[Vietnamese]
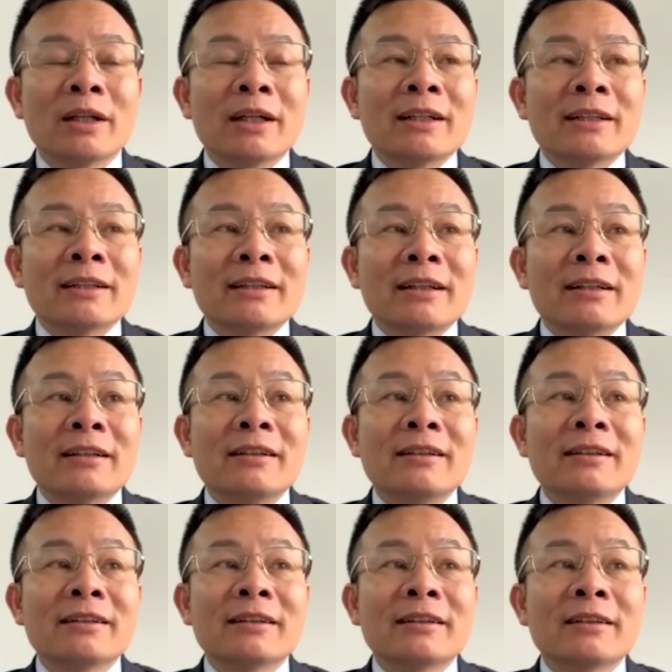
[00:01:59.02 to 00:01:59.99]
đã
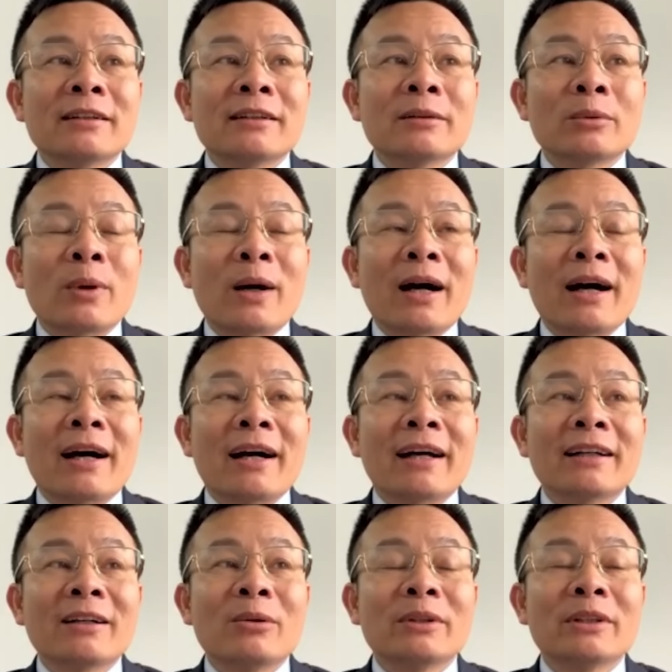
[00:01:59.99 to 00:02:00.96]
đưa tòa
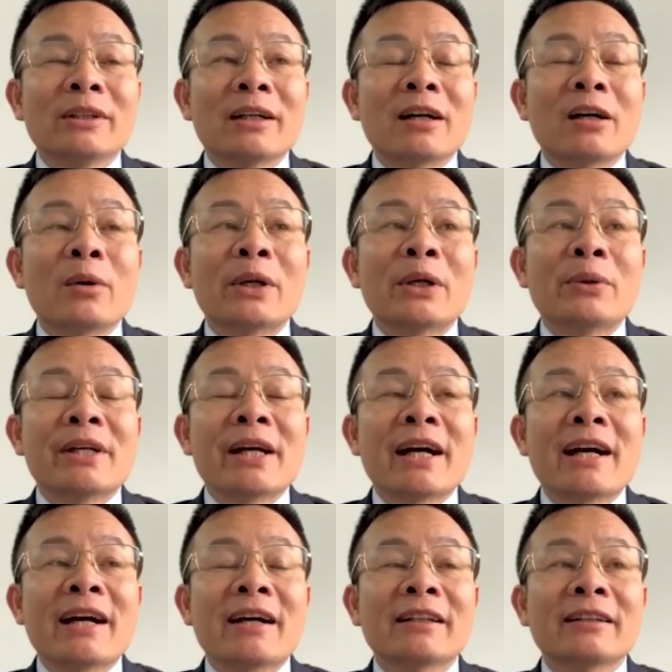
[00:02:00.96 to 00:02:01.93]
án cũng như là các cơ quan điều
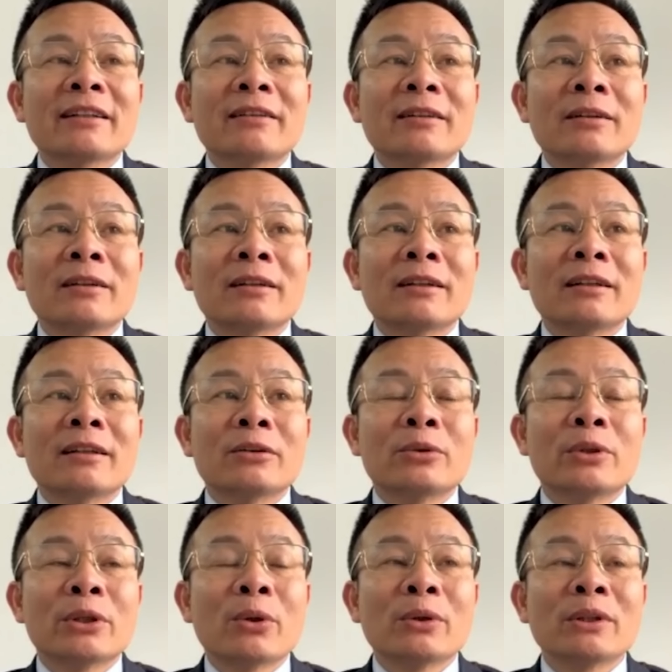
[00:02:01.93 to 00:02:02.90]
tra uh,
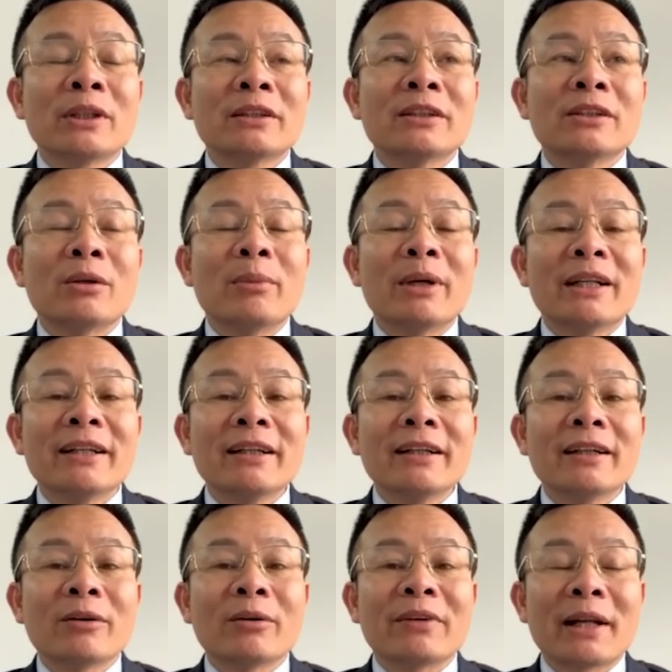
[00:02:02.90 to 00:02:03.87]
truy tố xét xử của mình ấy,
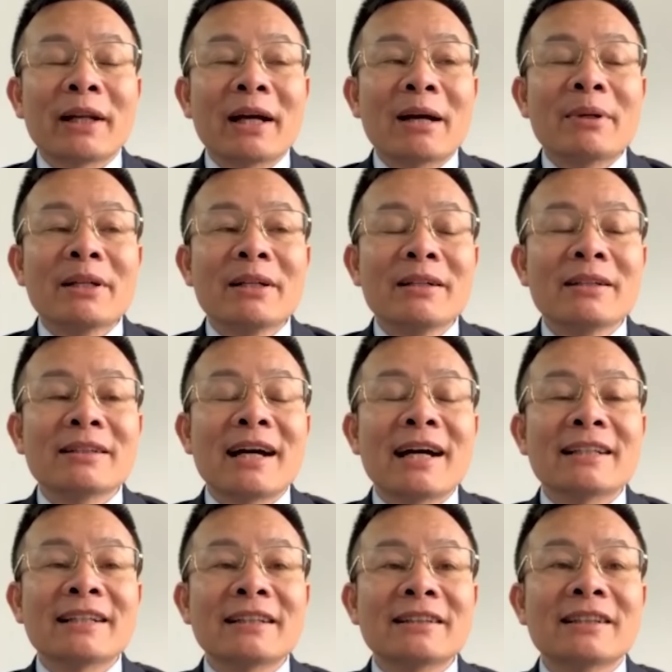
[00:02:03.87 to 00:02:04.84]
của Việt Nam đã đưa
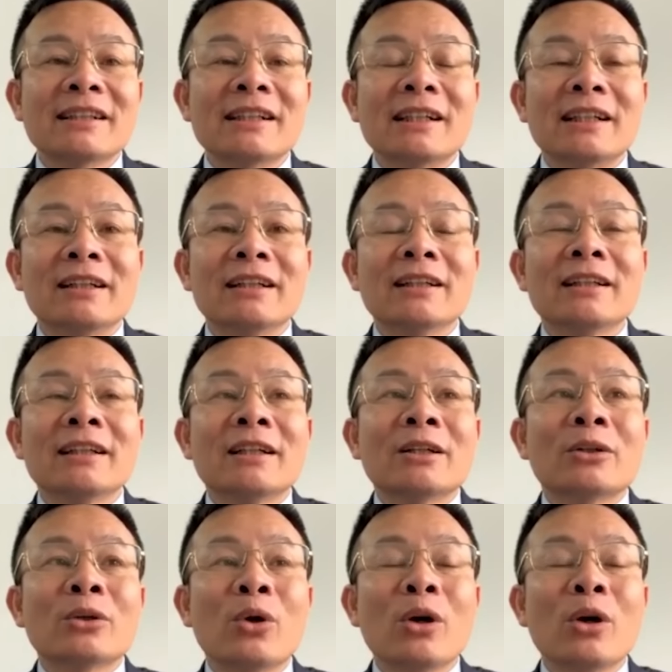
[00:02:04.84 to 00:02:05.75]
ra xét xử đối